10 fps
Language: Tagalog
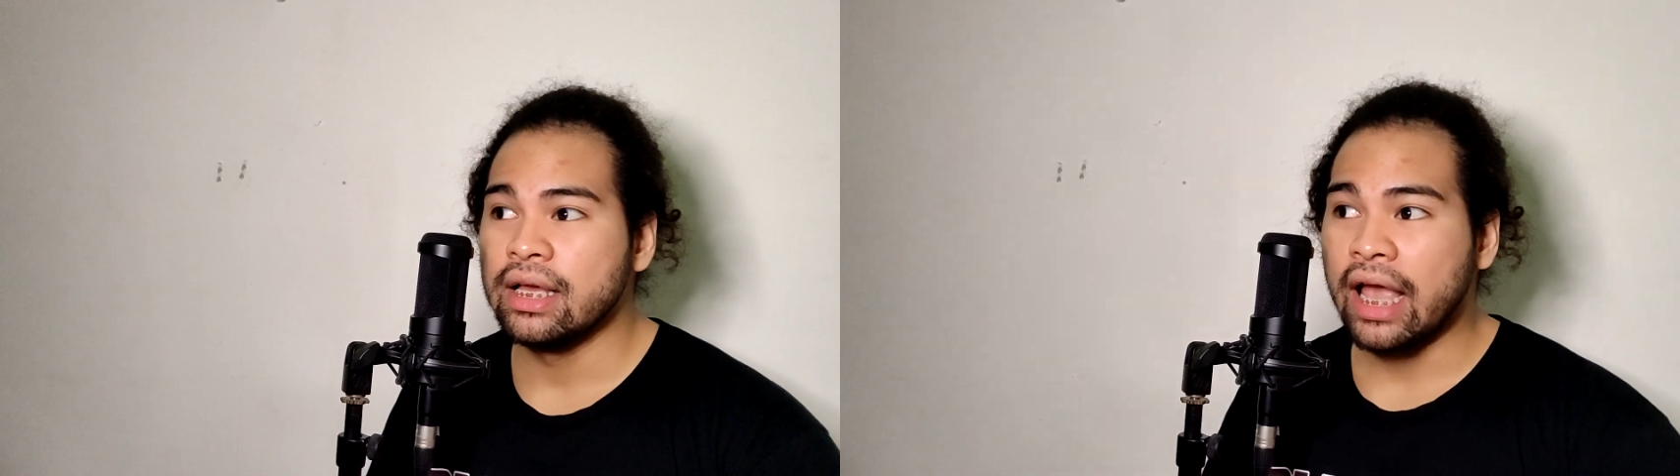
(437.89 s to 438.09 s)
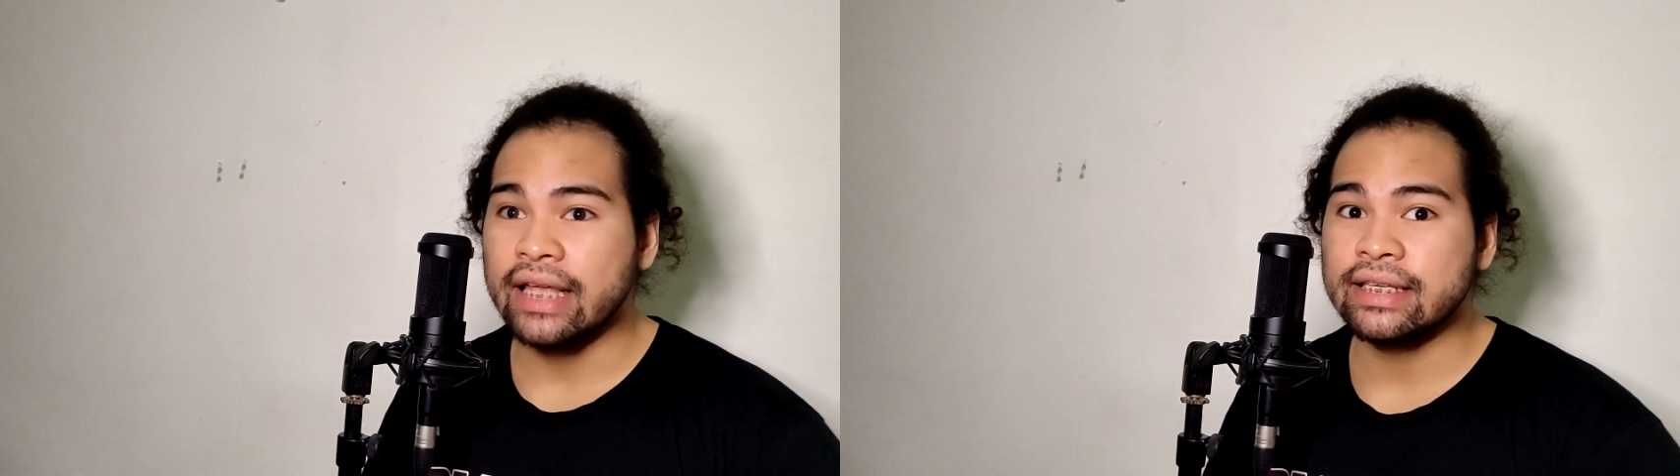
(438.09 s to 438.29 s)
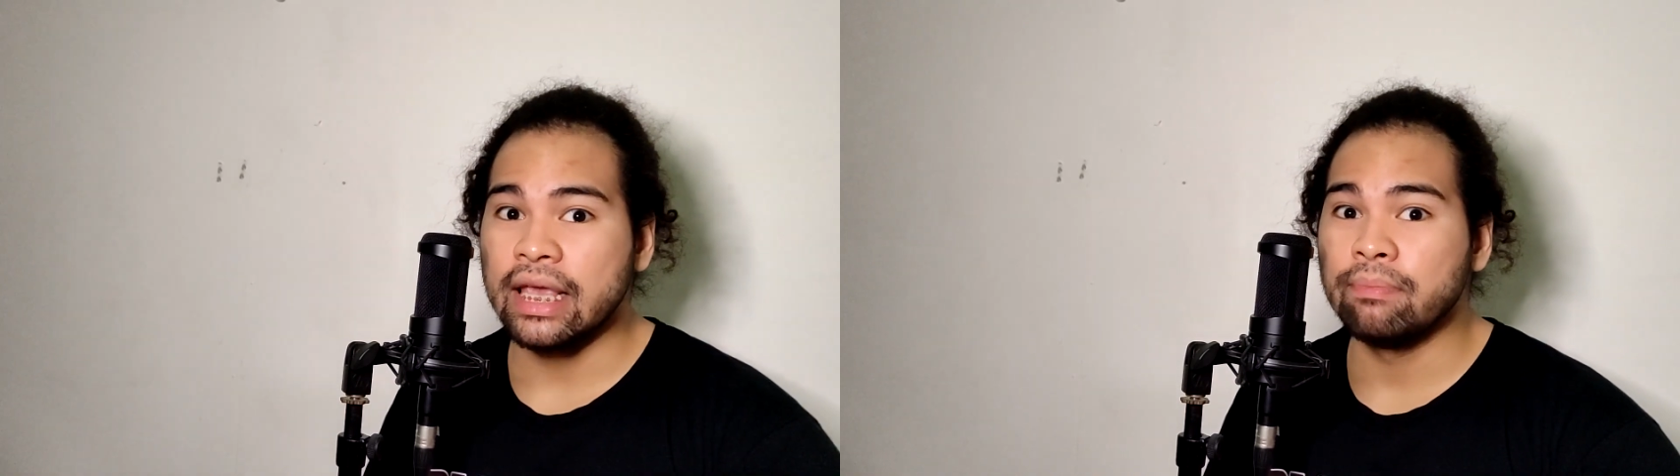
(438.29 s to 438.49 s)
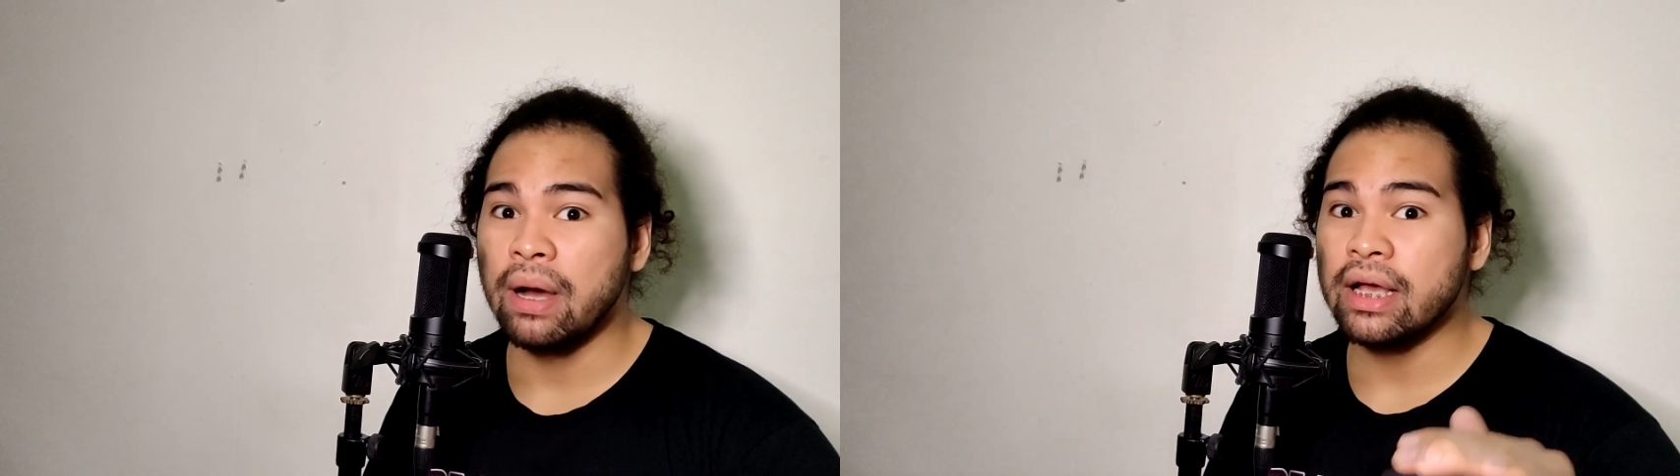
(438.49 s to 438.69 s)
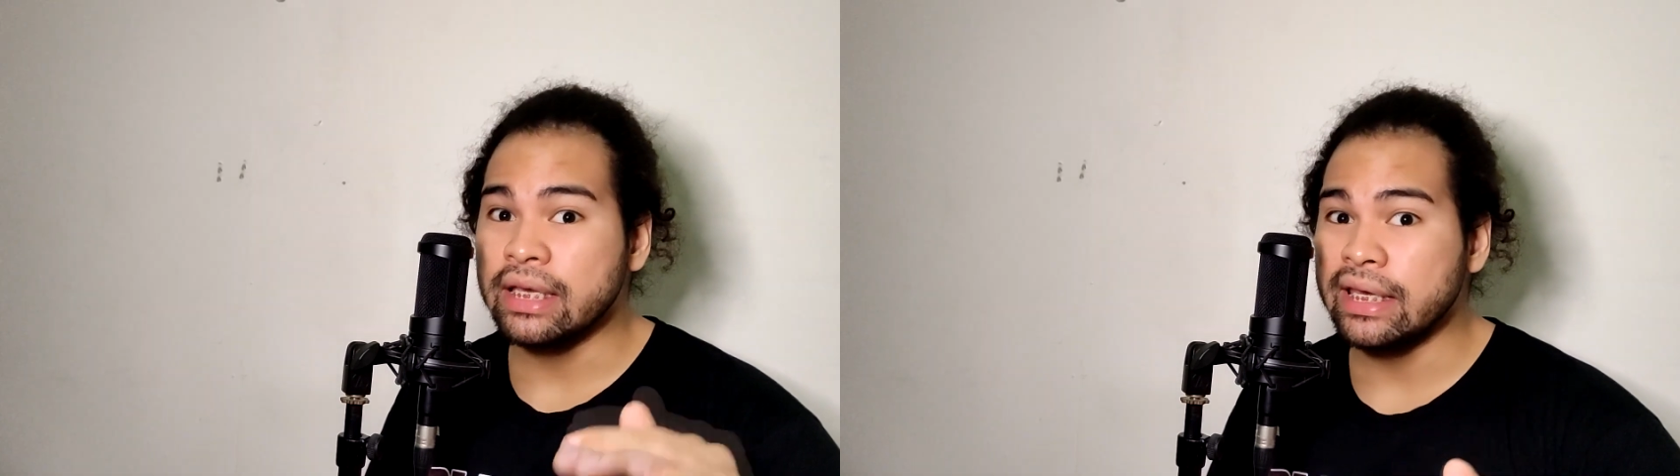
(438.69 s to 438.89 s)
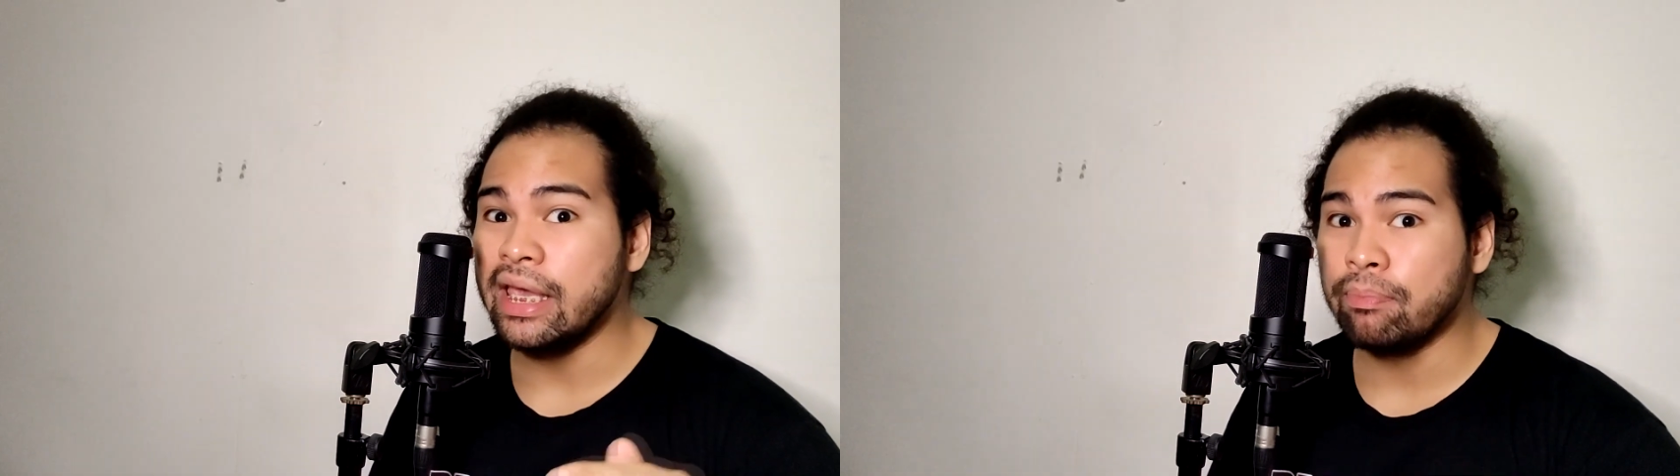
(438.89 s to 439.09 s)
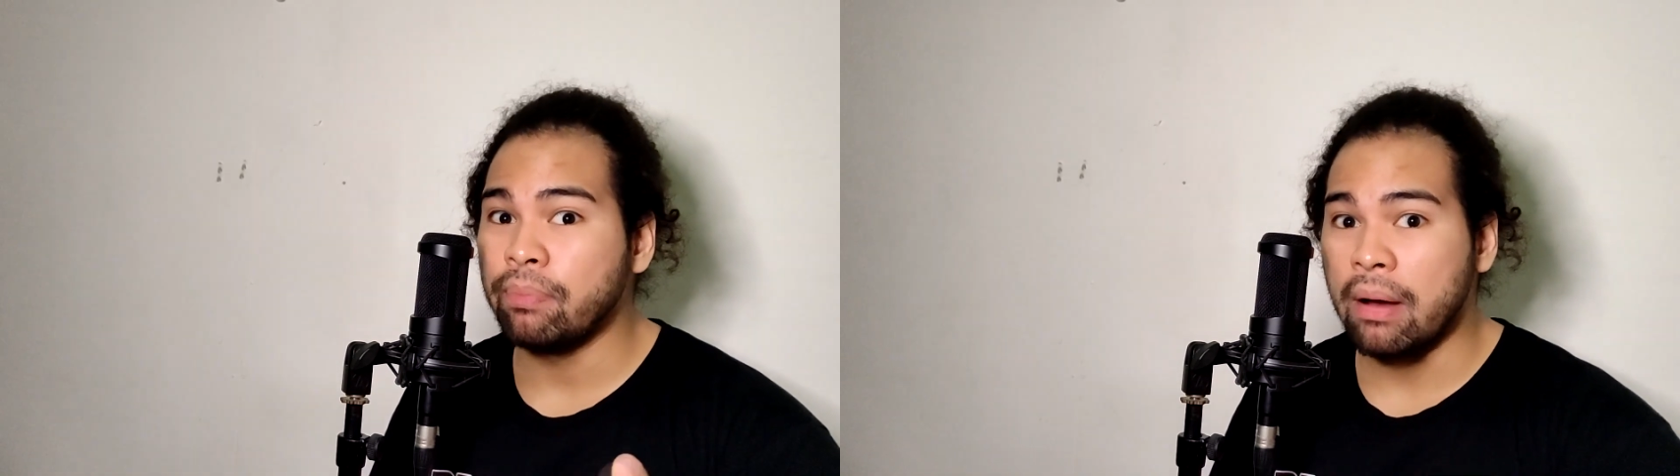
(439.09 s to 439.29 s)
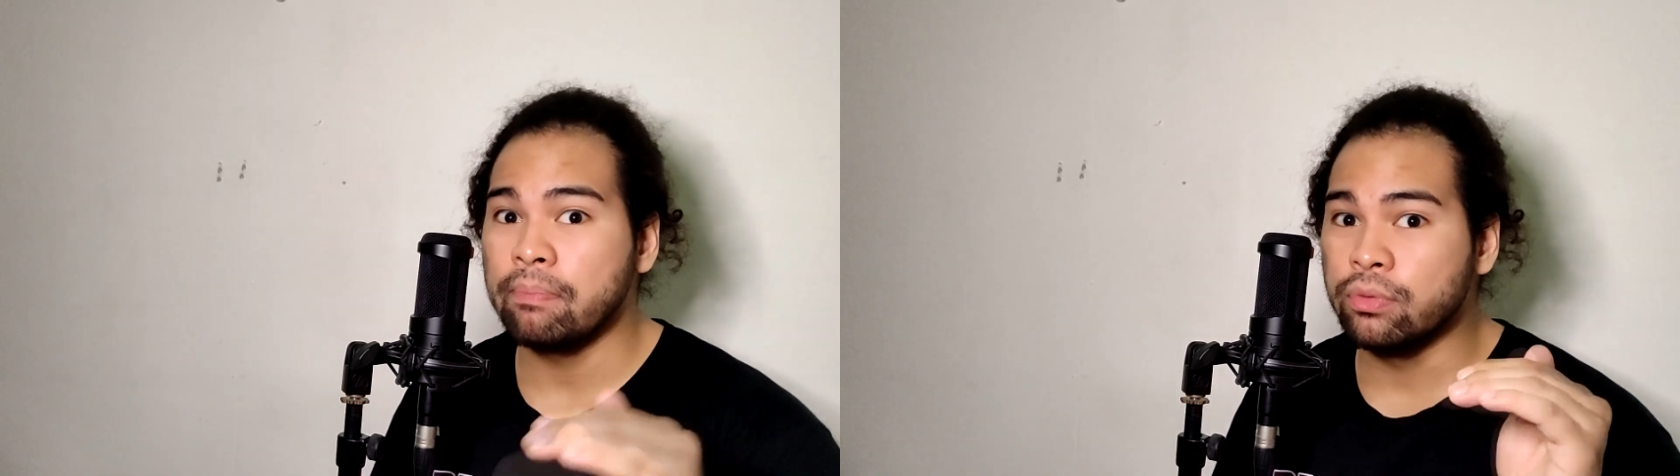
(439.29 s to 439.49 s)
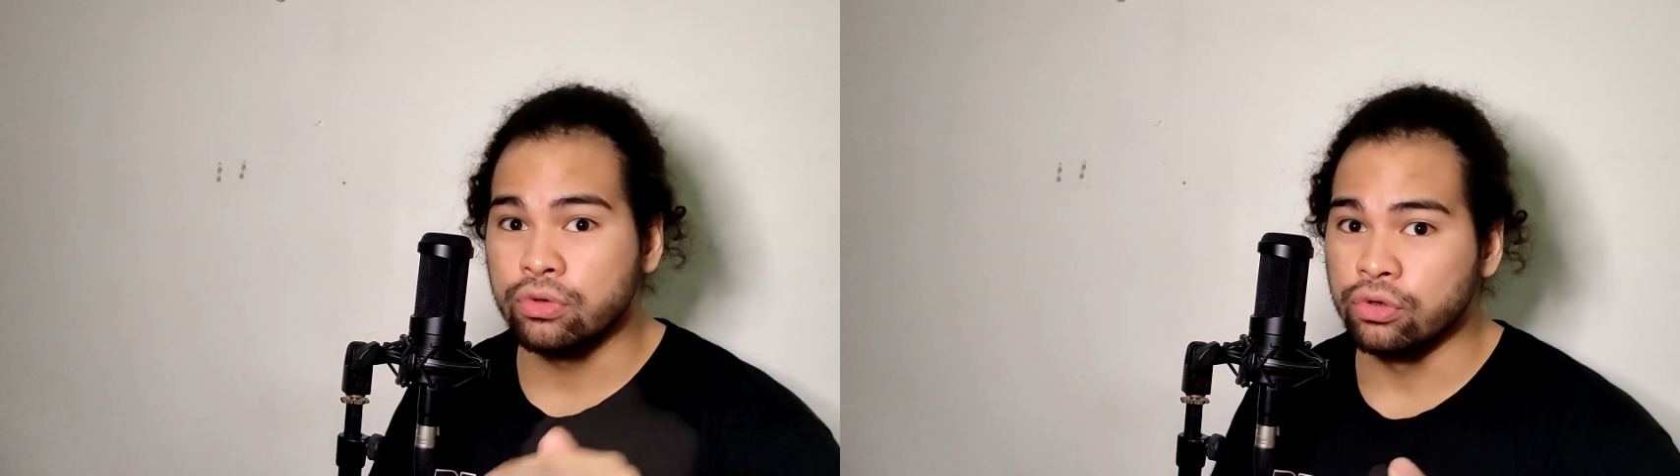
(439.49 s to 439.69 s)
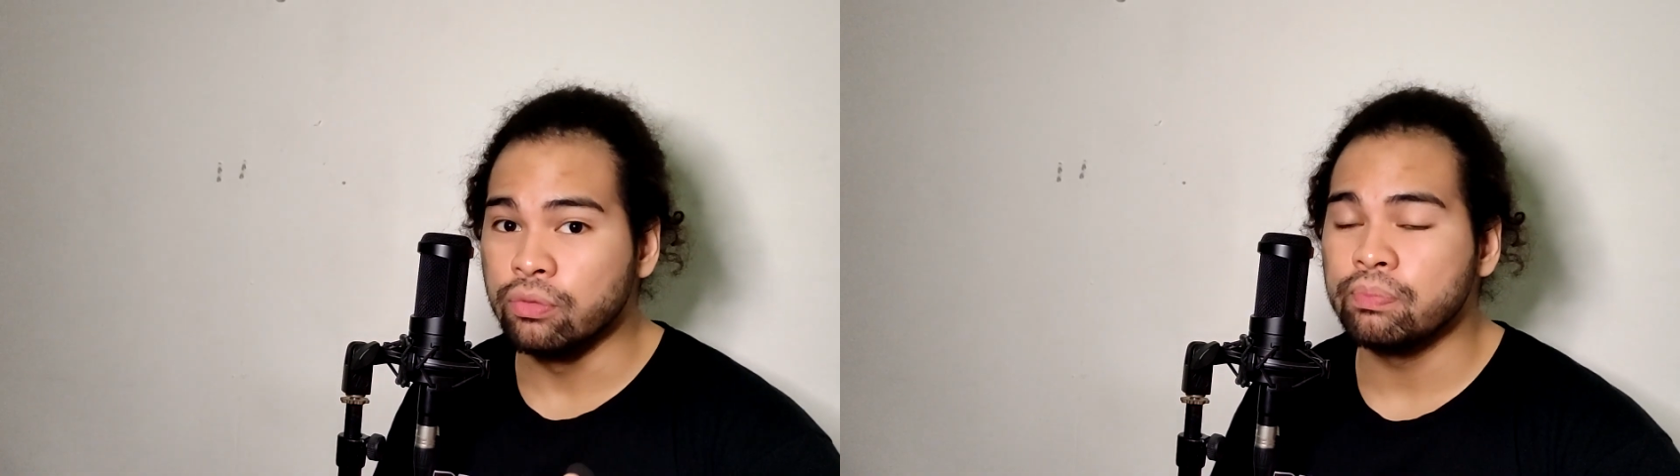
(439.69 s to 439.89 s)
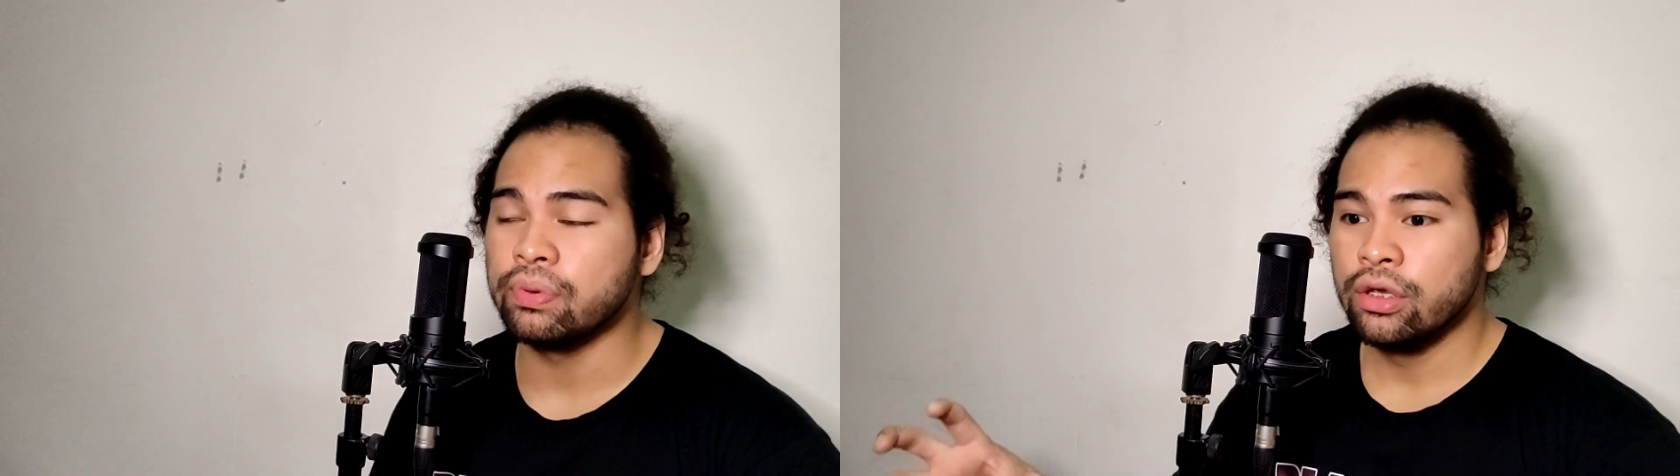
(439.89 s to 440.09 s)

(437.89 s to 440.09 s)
kahit sa ibang K-pop group,